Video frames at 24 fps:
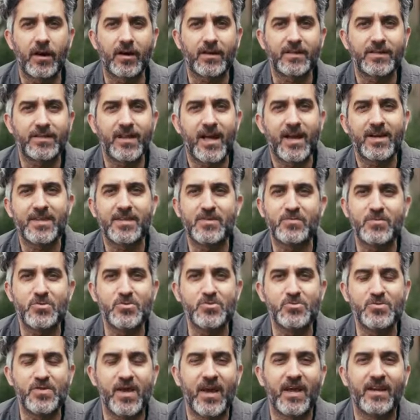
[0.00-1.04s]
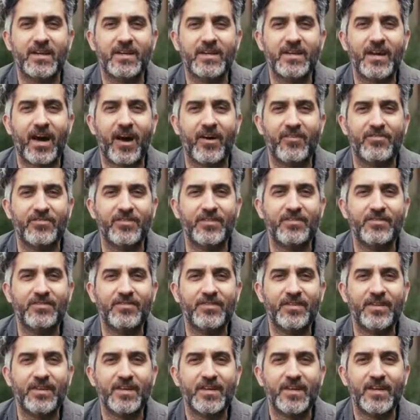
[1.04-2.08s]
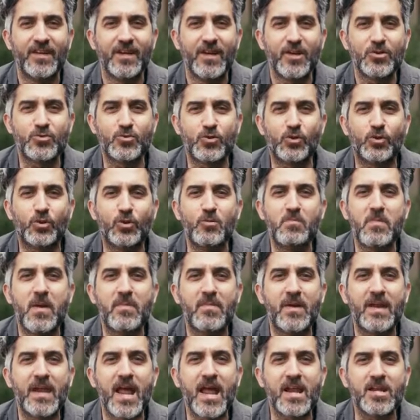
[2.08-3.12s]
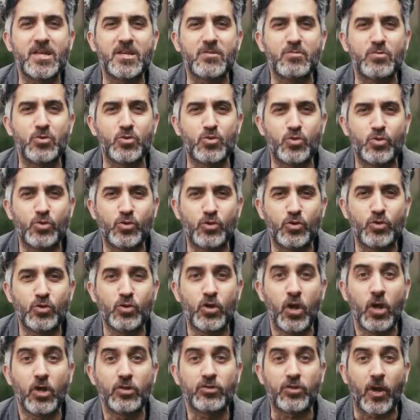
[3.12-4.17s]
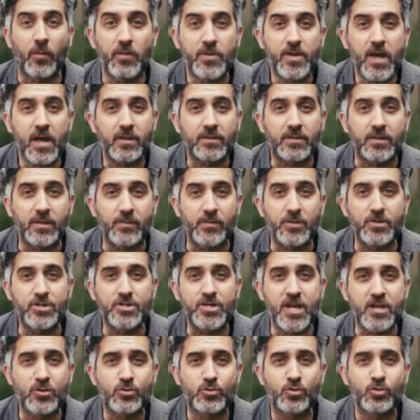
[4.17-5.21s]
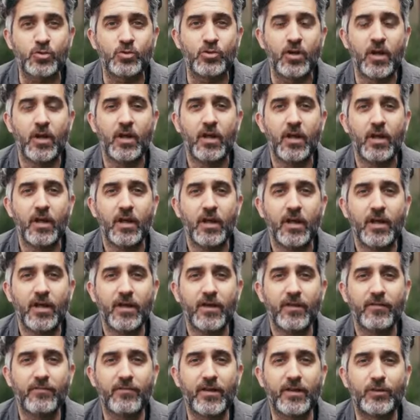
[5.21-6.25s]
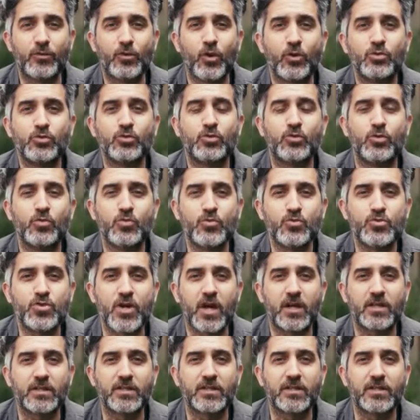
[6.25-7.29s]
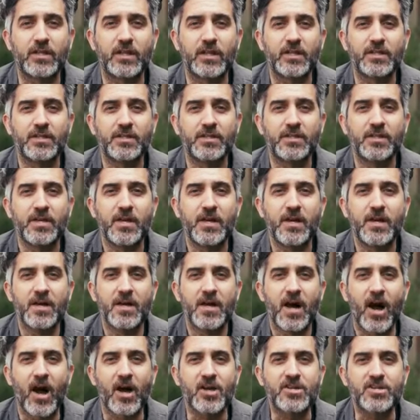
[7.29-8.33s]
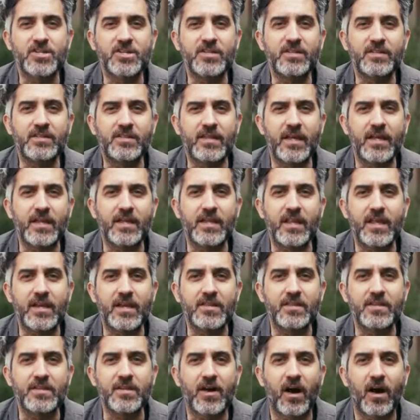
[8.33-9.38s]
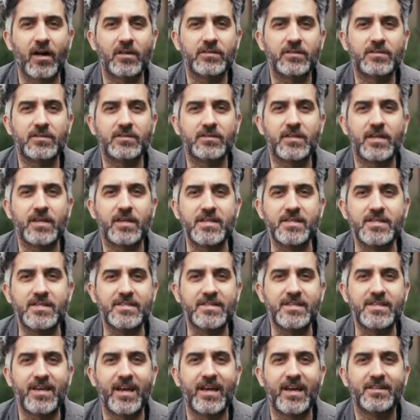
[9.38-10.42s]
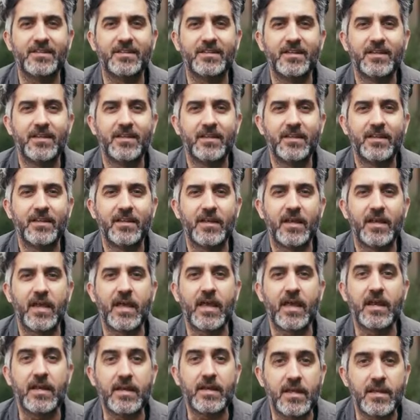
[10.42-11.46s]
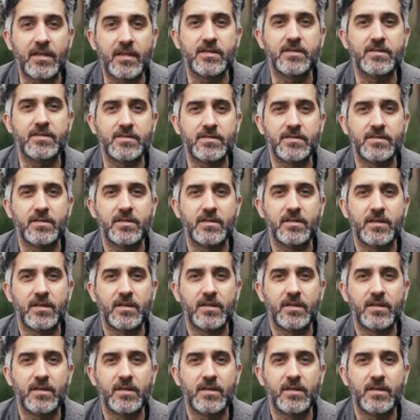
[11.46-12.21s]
Arılar gibi hünerli, hafif, sütlü memeler gibi yüklü, tabiat gibi cesur ve dost yumuşaklıklarını haşin derilerinin altında gizleyen elleriniz.